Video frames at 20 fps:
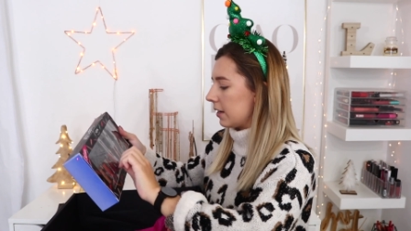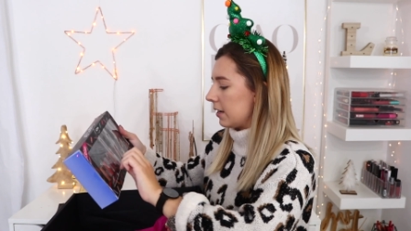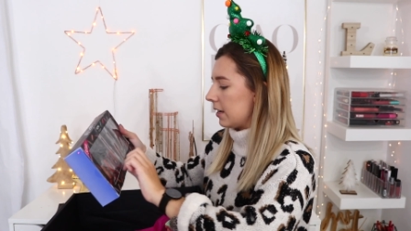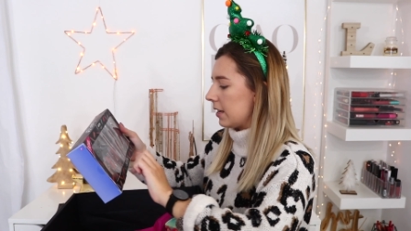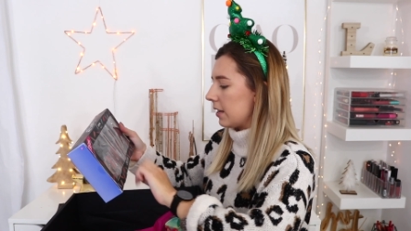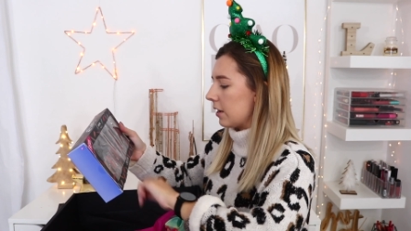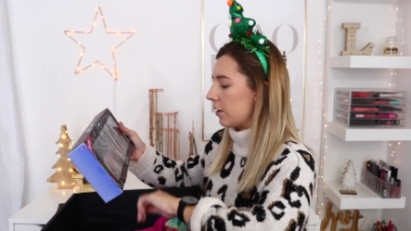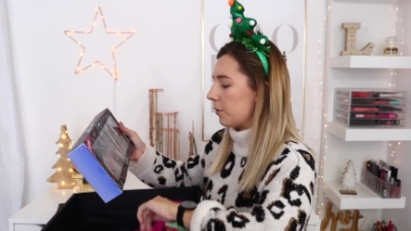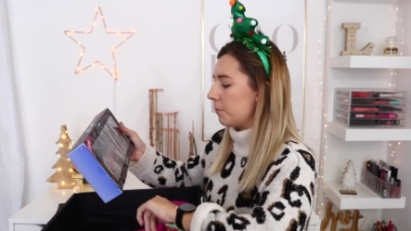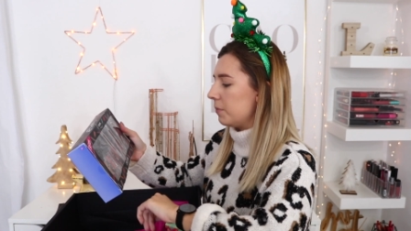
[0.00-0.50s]

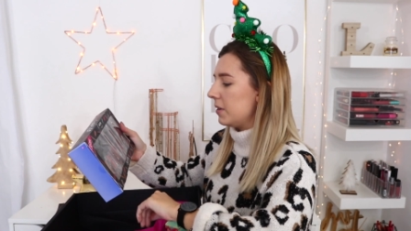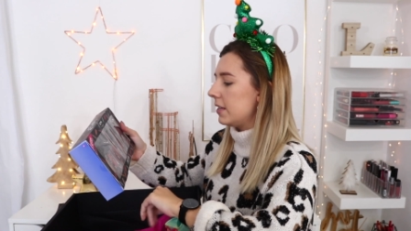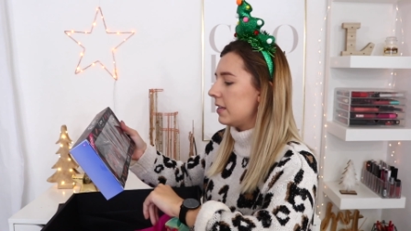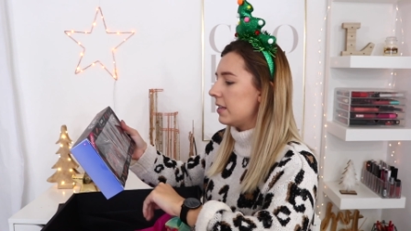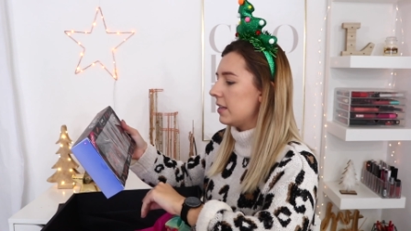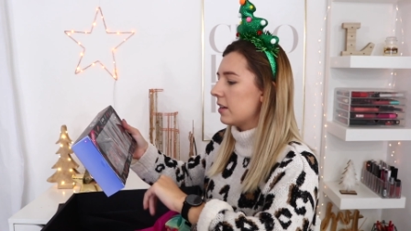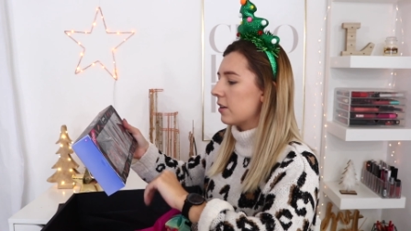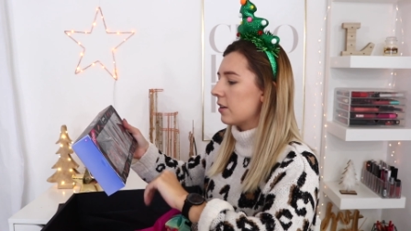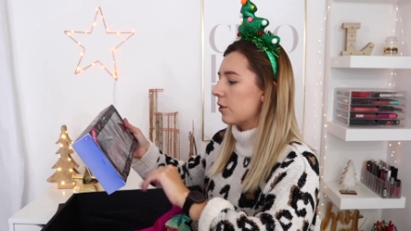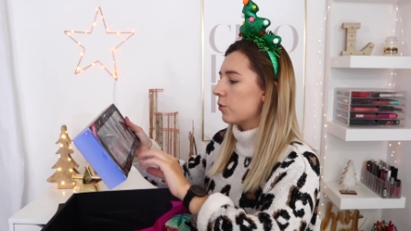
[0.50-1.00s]
euh,
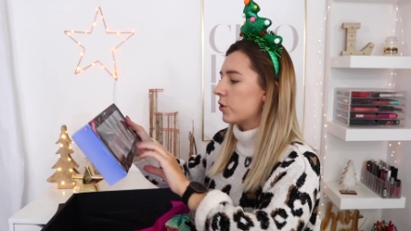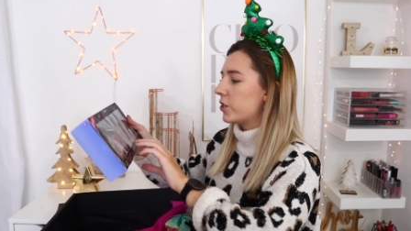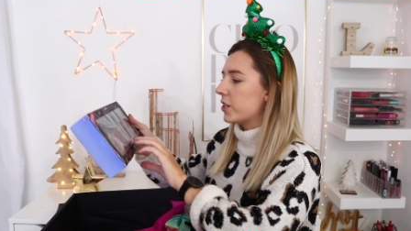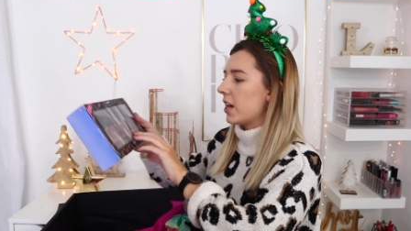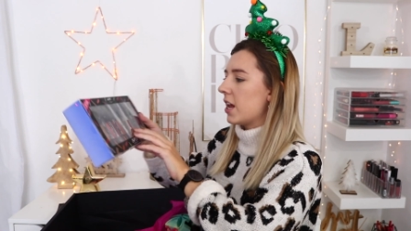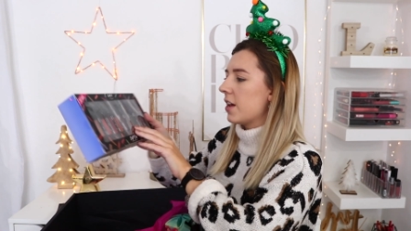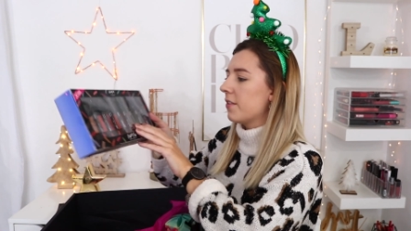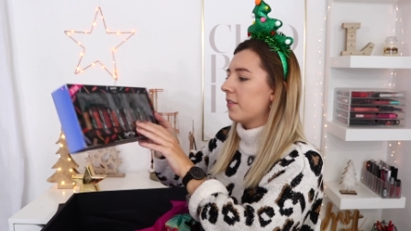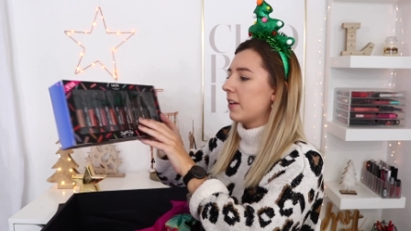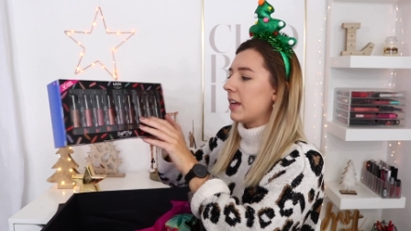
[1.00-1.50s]
mini rouge
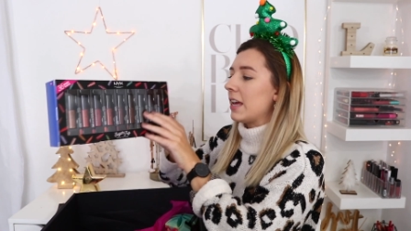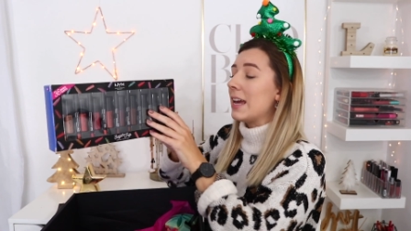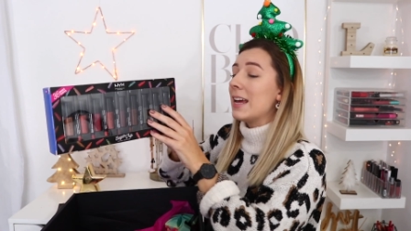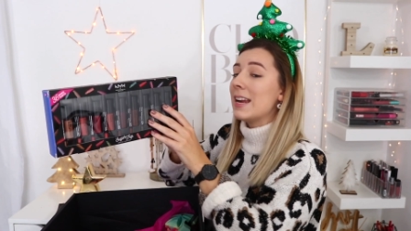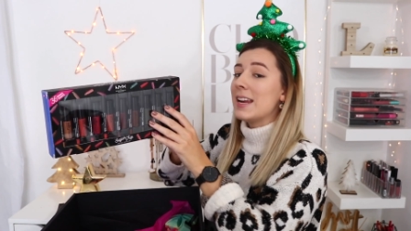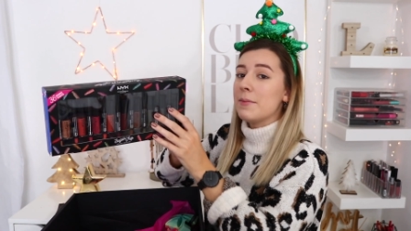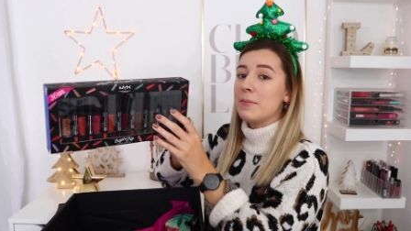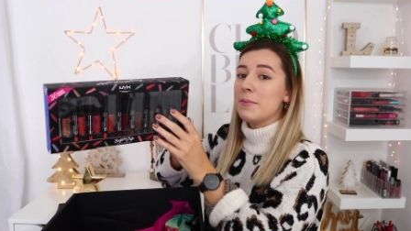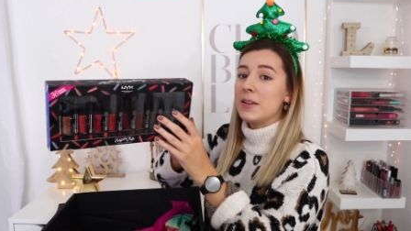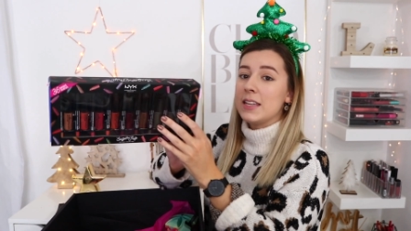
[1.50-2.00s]
à lèvres et
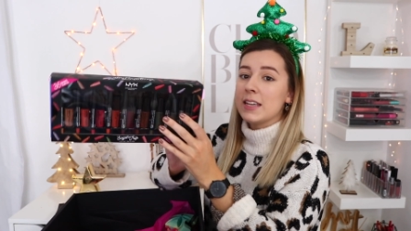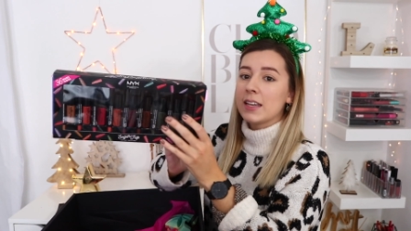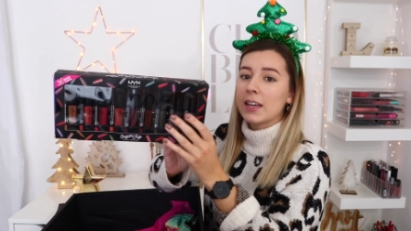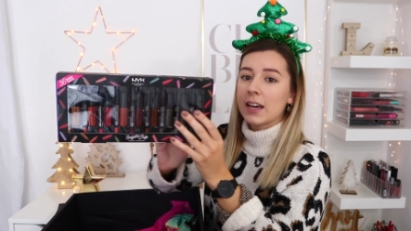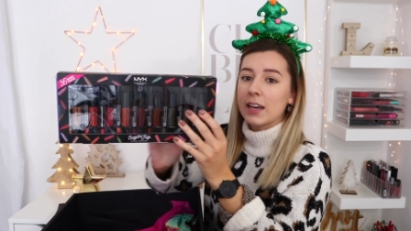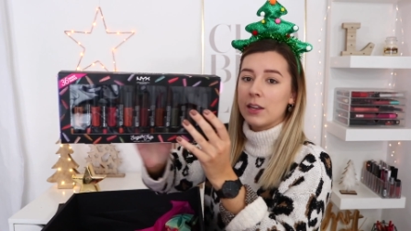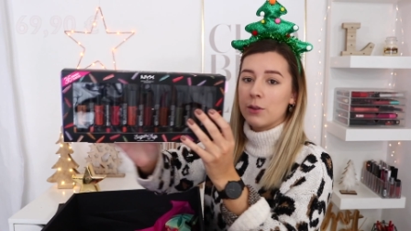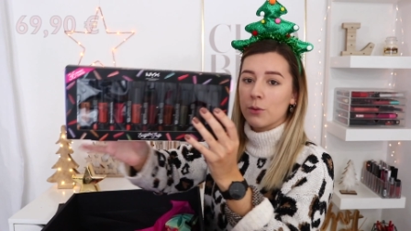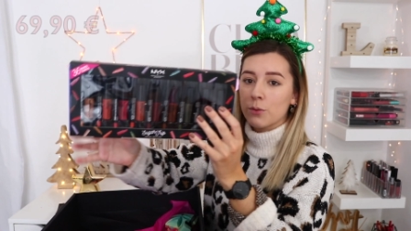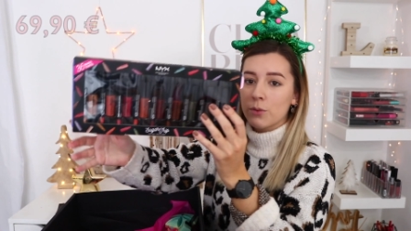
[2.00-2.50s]
les mini
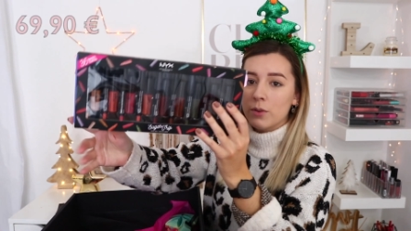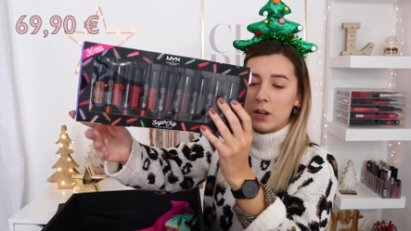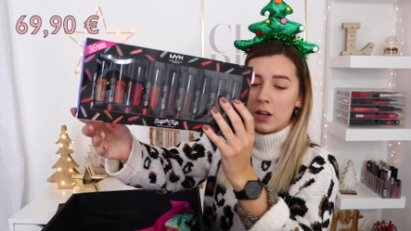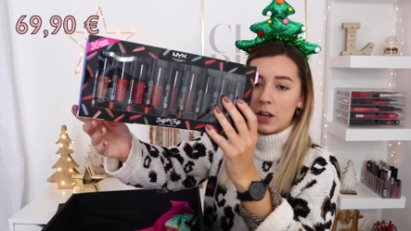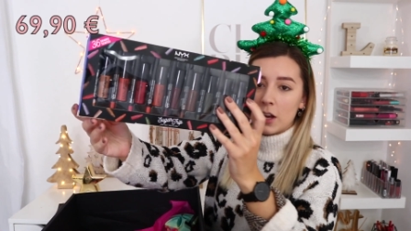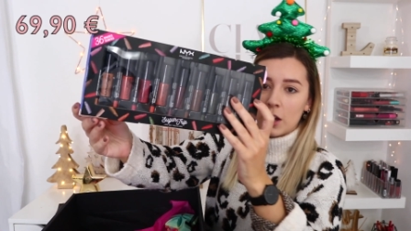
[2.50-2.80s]
crayons